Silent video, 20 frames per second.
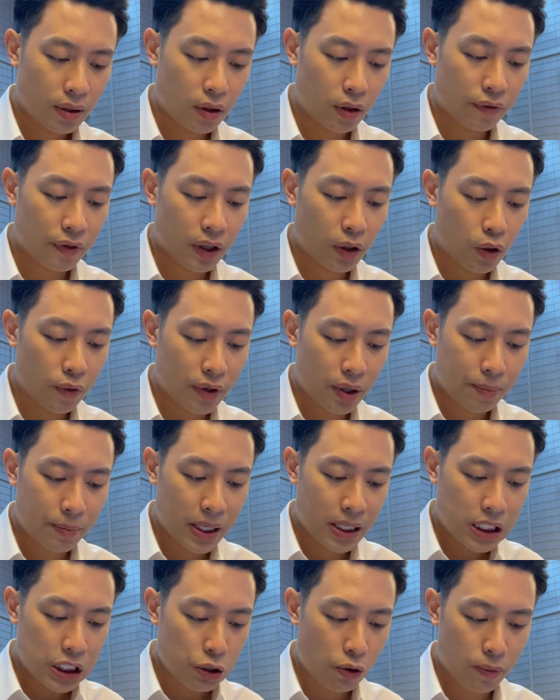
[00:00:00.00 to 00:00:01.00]
Còn với khu vực
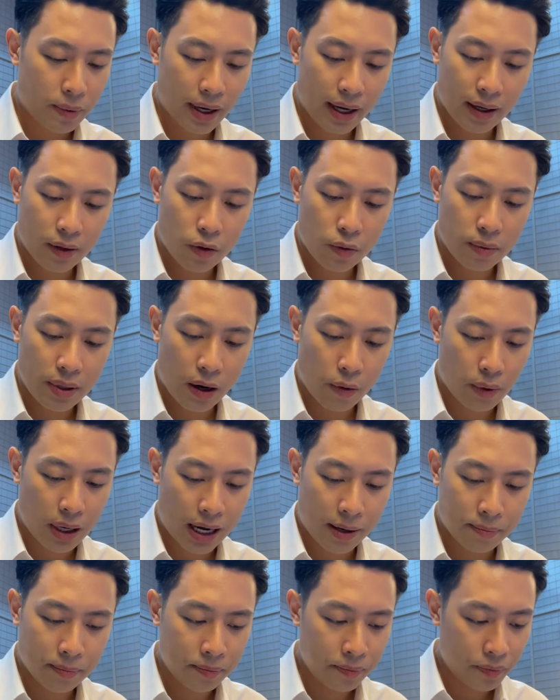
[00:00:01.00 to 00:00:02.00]
miền Trung này cũng nóng
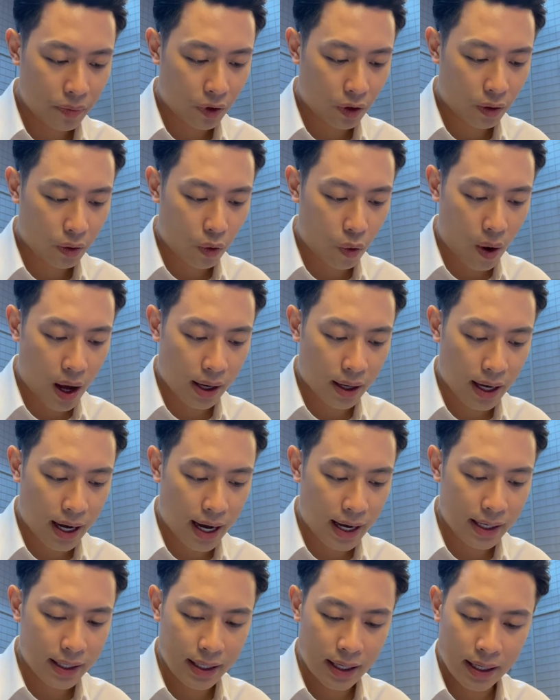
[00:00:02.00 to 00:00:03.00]
lắm. Quảng
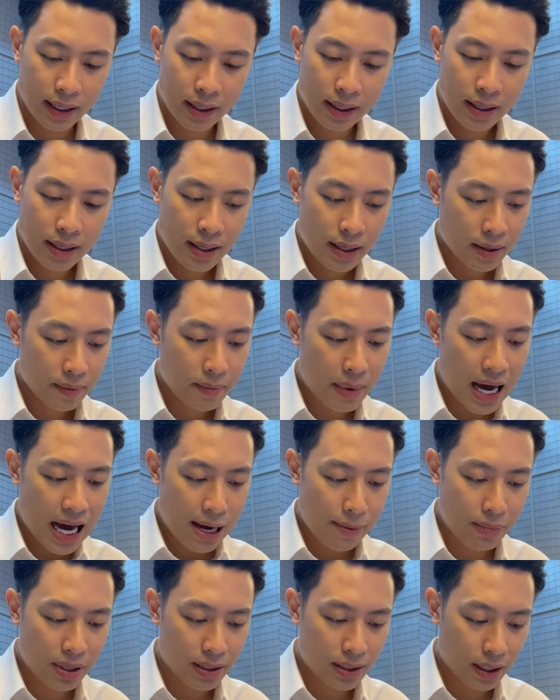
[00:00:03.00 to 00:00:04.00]
Ngãi này
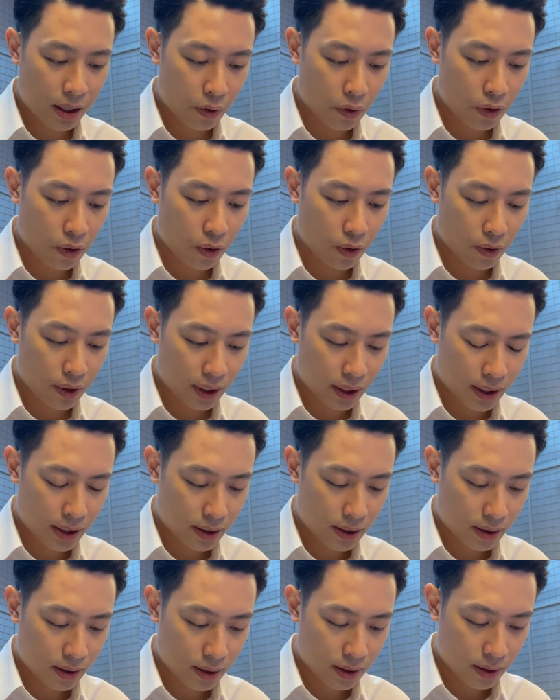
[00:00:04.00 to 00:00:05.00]
36 độ này.
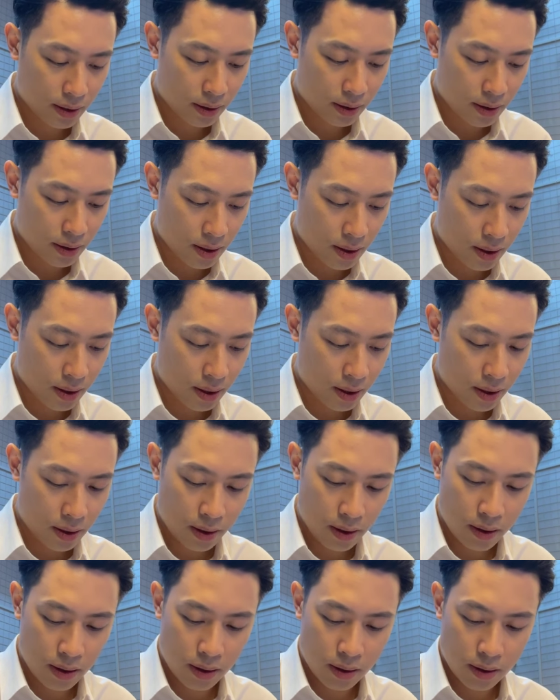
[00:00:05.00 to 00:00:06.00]

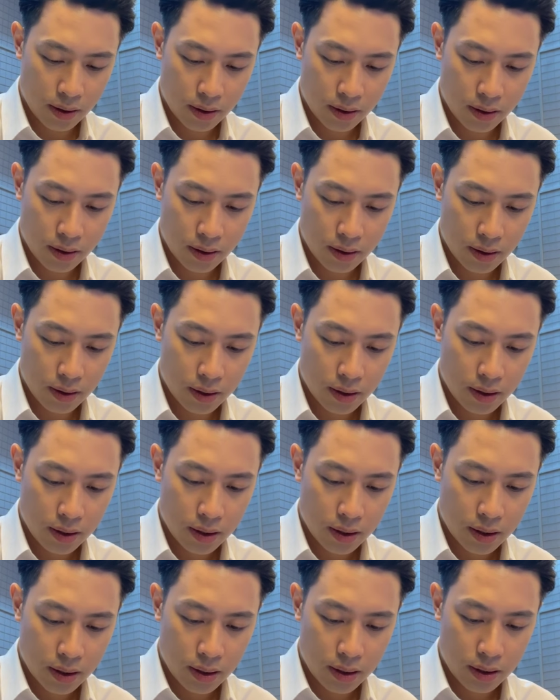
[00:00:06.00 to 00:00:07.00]
Đó.
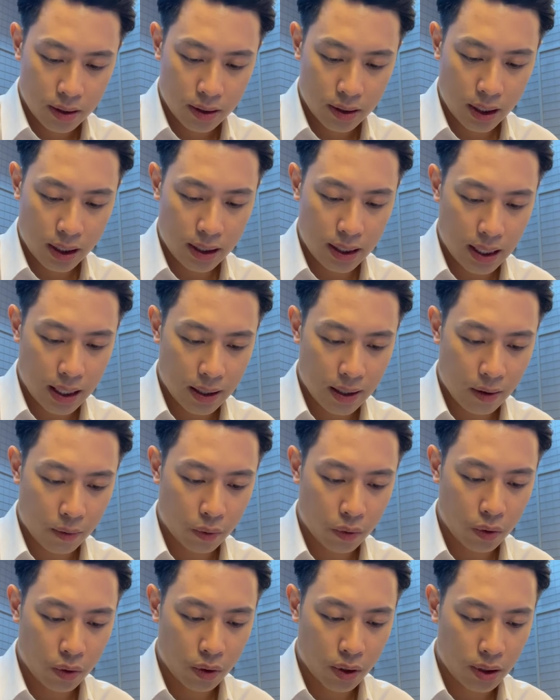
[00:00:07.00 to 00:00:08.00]
Rất là
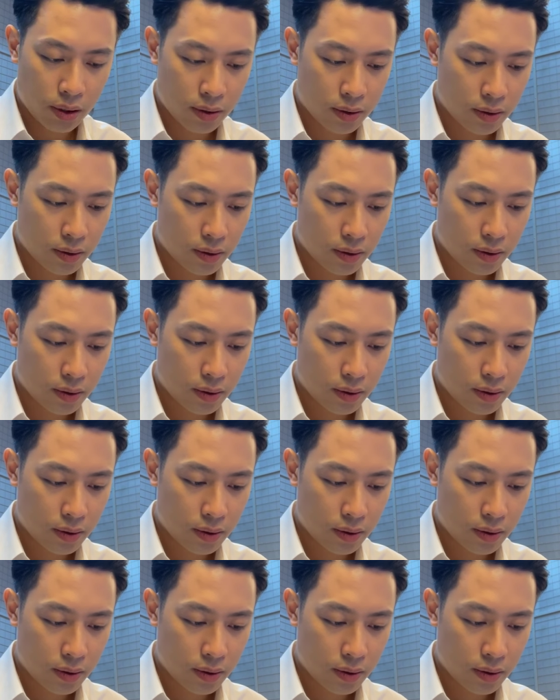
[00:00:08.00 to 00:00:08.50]
nóng luôn.